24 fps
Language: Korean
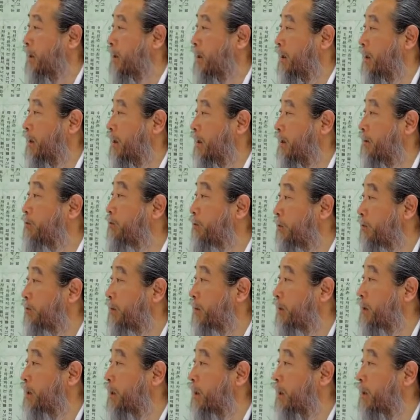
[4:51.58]
아,
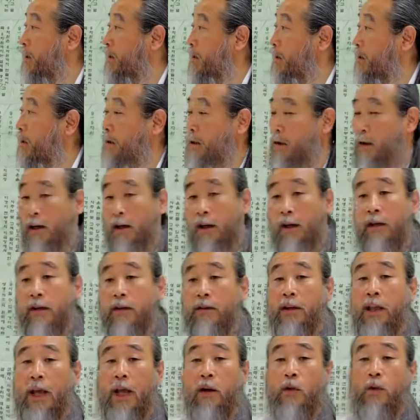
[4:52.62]
요렇게 돼야지.
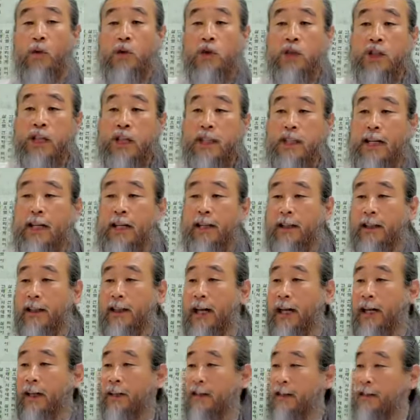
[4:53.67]
내공치사를
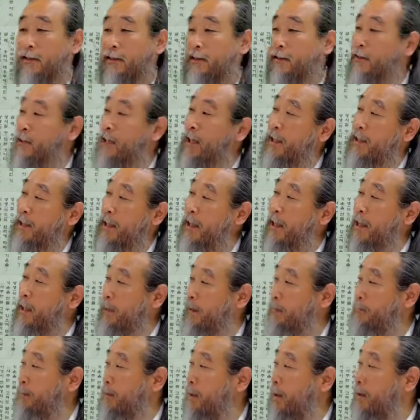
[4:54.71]
하는 것은 제자가
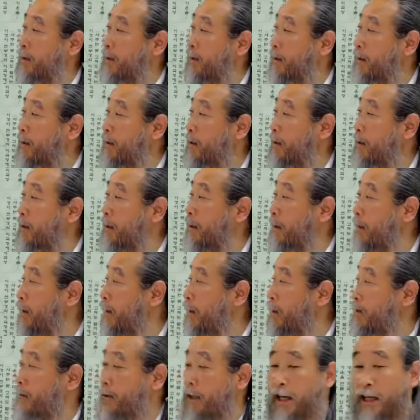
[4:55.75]
아닙니다.
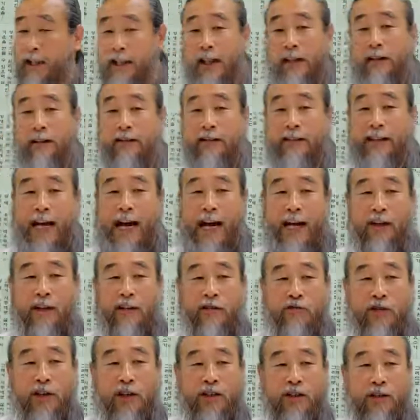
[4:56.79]
제자는
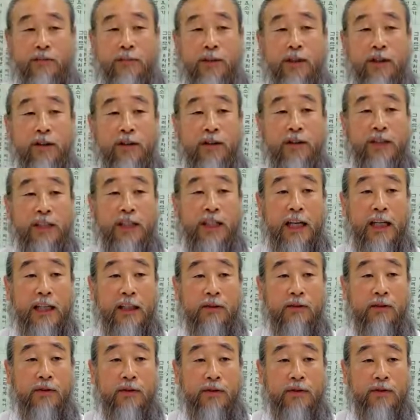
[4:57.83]
나를 위해서 빌은 것이
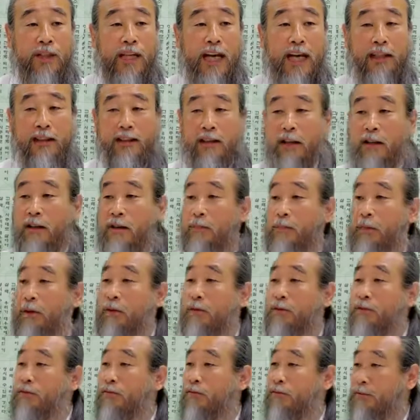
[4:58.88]
아니고 상대를
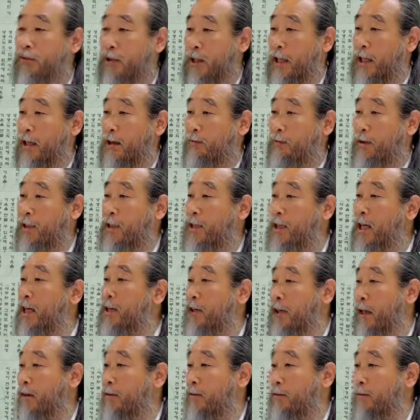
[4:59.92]
빌어주는 사람이
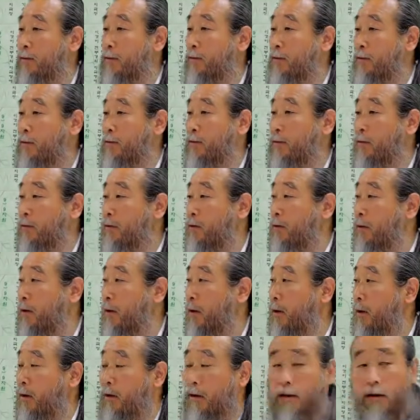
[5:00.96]
제자고
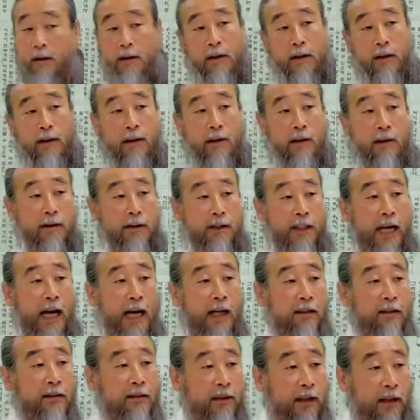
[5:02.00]
아,
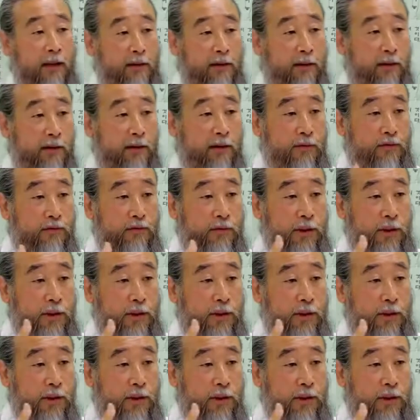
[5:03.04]
상대들을